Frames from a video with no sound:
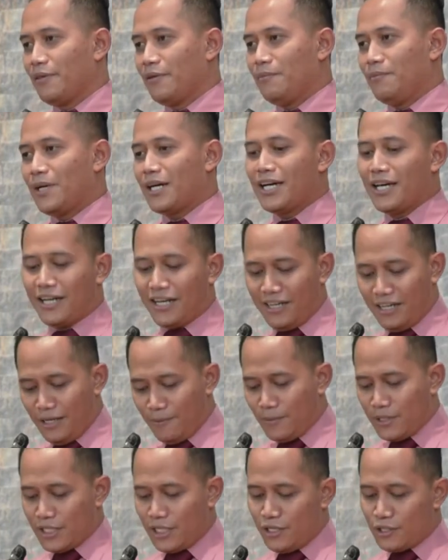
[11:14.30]
Maka hari ini
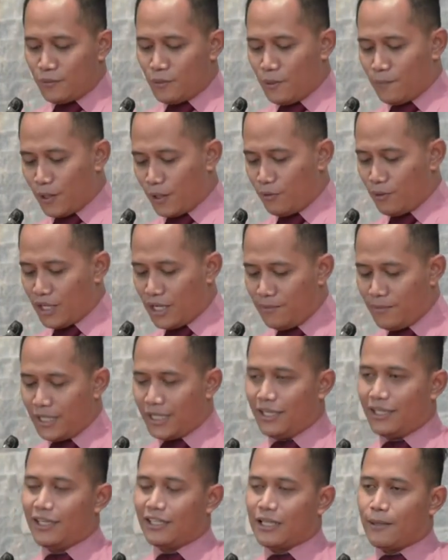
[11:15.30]
menjadi sebuah perenungan bagi
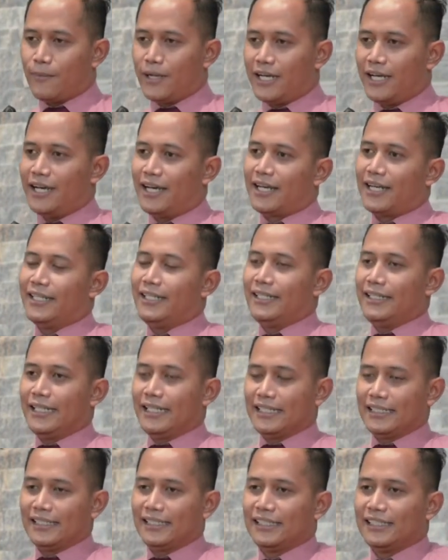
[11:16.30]
kita pada hari ini ya.
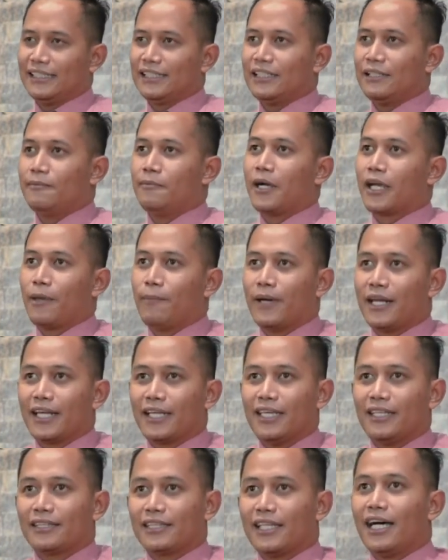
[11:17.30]
Bagaimana
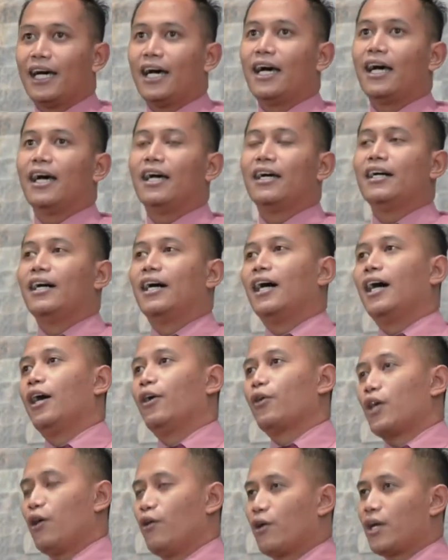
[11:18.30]
kita uh,
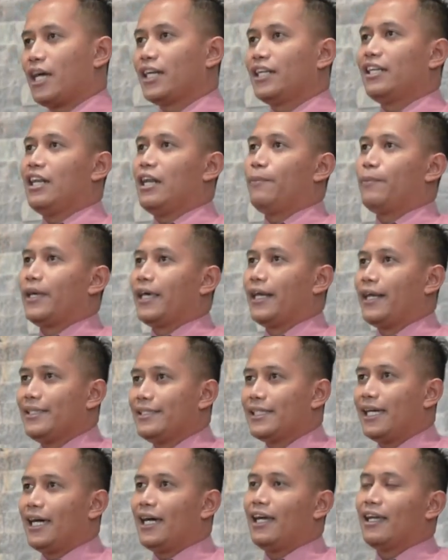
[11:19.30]
orang-orang di dalam
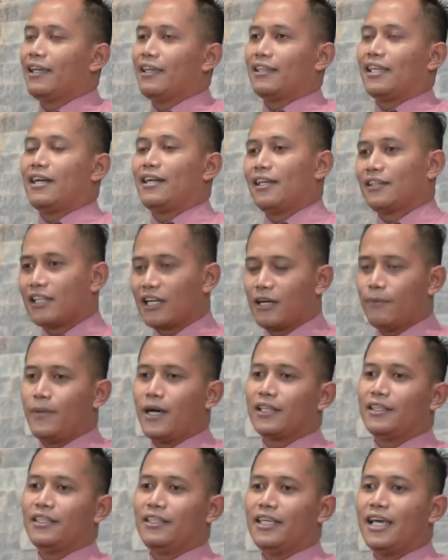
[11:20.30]
gereja, kita datang ke
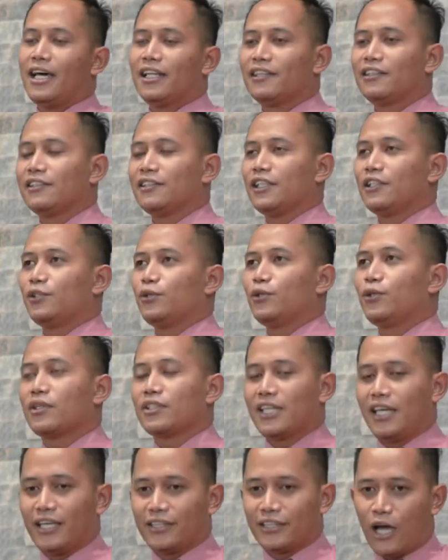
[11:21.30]
kebaktian, tentu
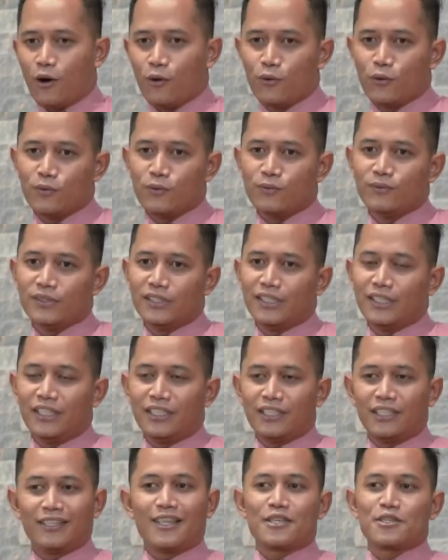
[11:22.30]
saya tahu
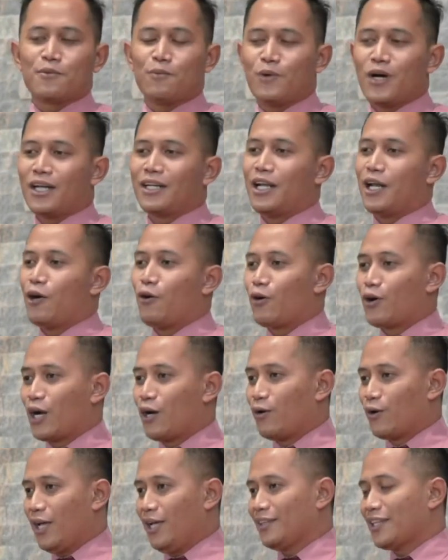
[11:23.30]
kita semua adalah
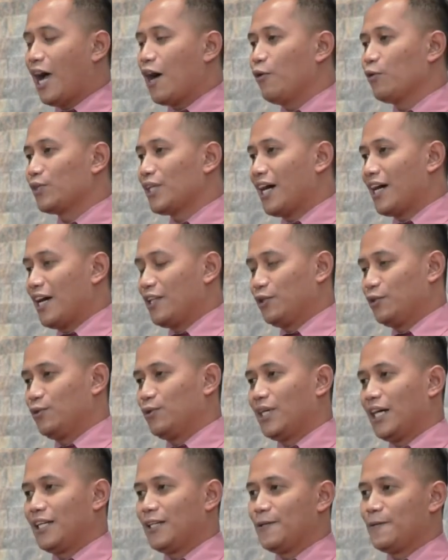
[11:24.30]
orang-orang yang takut akan
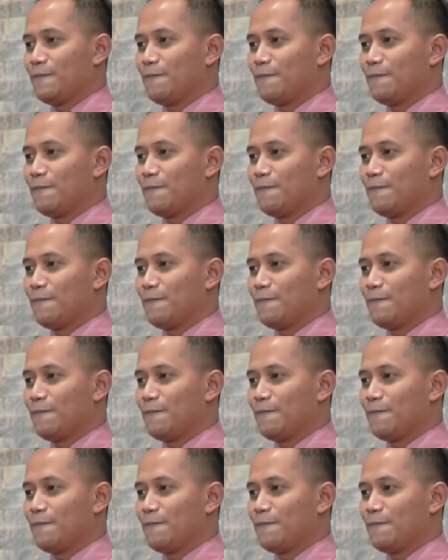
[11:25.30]
Tuhan.